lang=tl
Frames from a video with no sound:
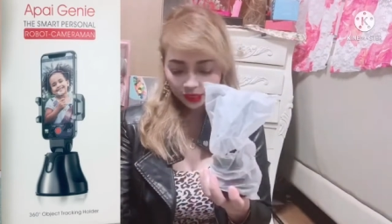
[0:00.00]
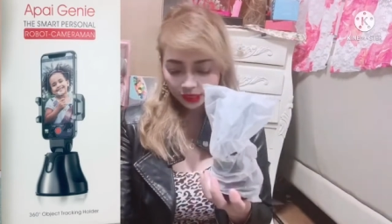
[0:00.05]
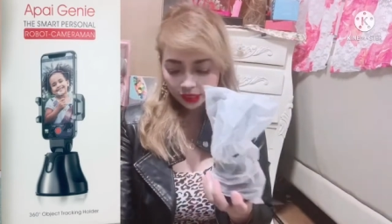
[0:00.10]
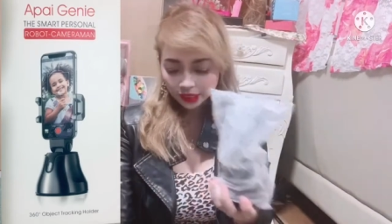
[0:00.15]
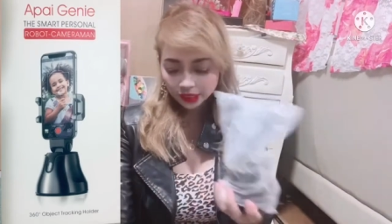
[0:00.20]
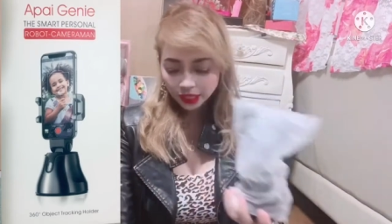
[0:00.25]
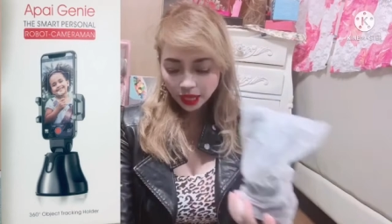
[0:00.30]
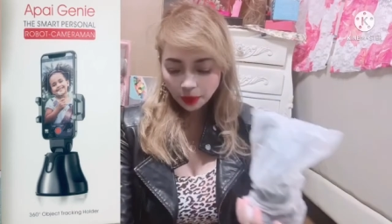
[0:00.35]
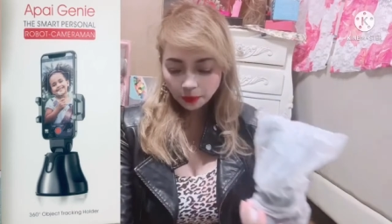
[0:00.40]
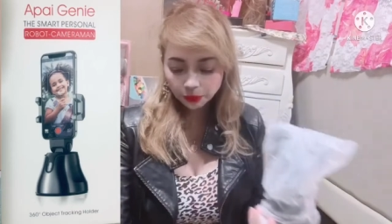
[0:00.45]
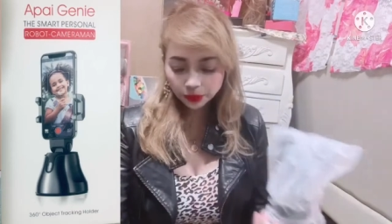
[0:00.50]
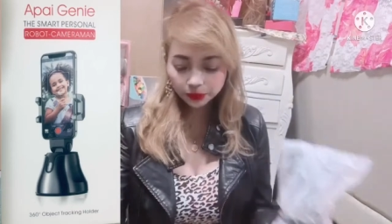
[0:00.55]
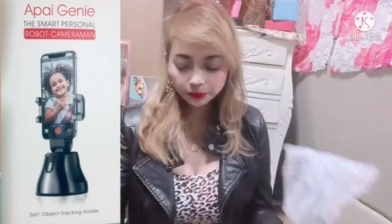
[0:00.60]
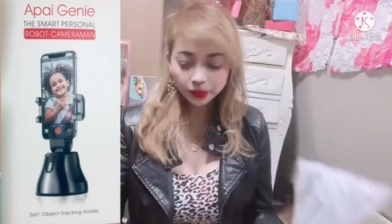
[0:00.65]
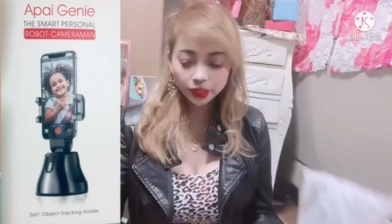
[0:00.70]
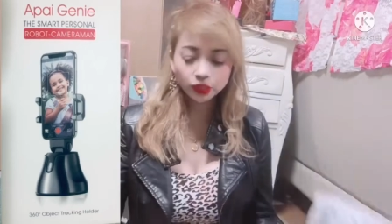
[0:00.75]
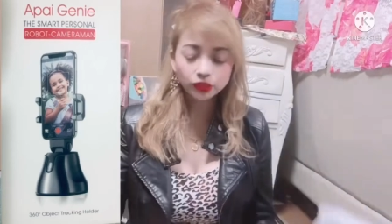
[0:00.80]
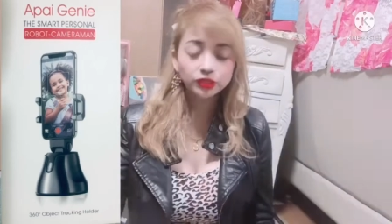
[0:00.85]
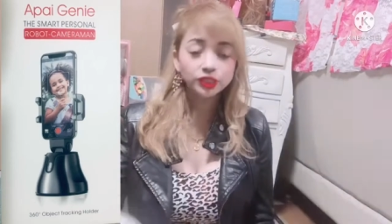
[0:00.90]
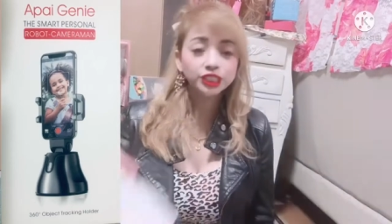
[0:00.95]
Tapos
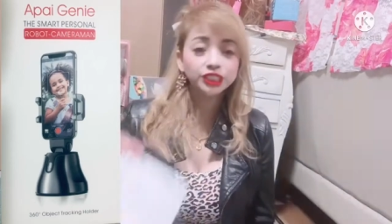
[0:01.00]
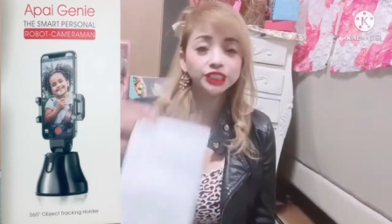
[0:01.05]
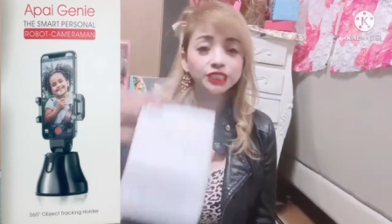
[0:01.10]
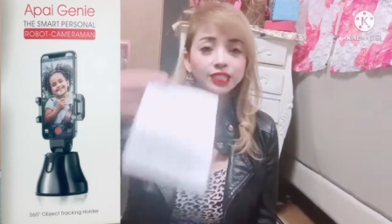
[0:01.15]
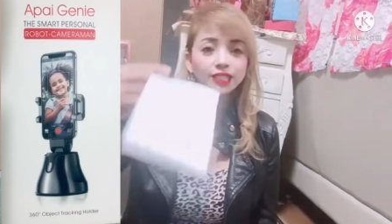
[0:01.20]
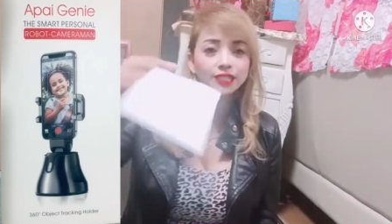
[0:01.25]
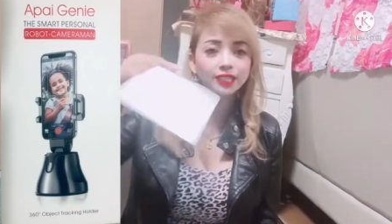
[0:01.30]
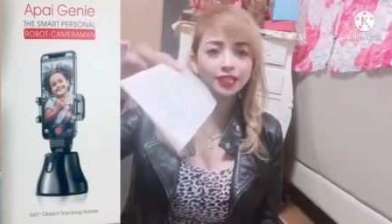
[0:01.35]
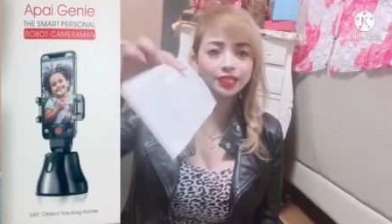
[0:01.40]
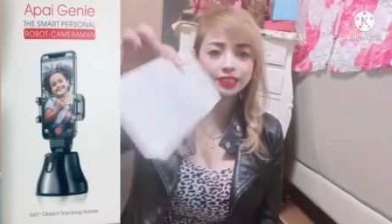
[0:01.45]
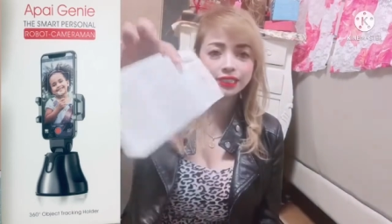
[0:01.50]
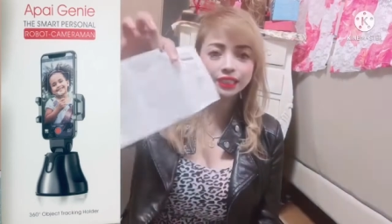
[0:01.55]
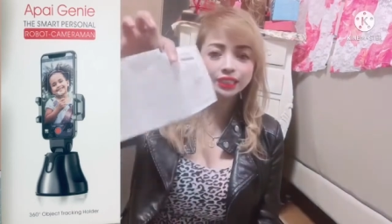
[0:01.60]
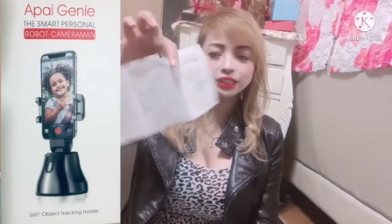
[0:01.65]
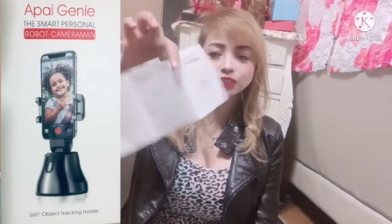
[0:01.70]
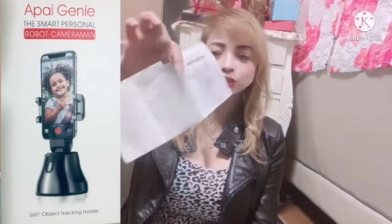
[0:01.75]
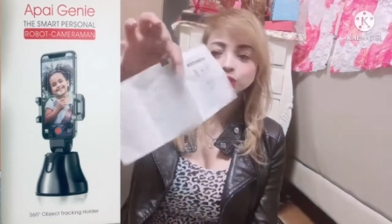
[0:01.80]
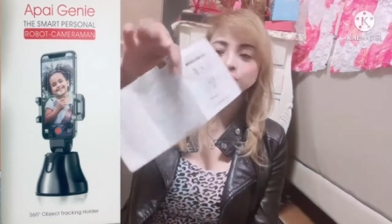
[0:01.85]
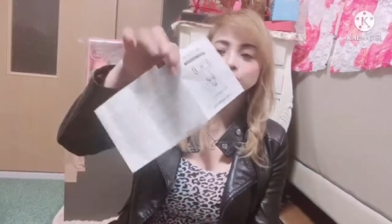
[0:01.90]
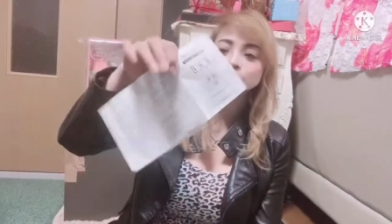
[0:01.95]
meron din siyang
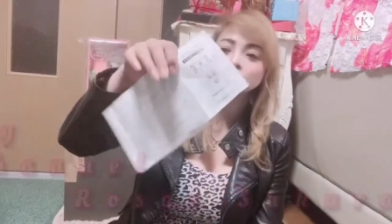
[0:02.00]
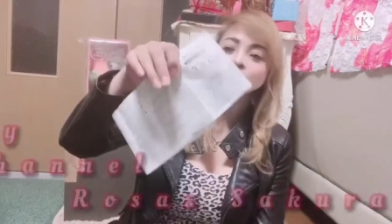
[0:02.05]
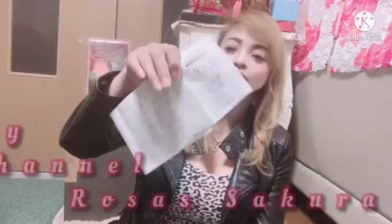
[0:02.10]
catalog.